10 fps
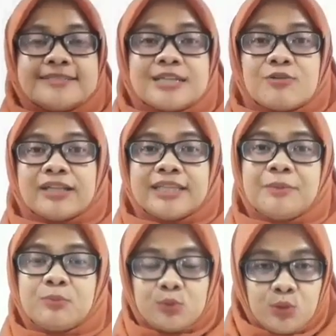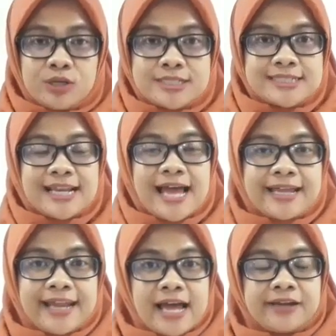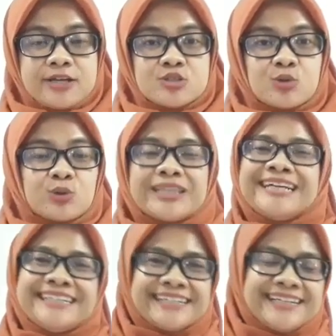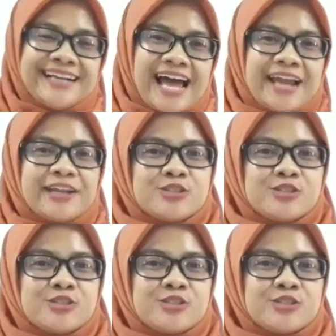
Jawa Timur, selain ada suku Tengger, ada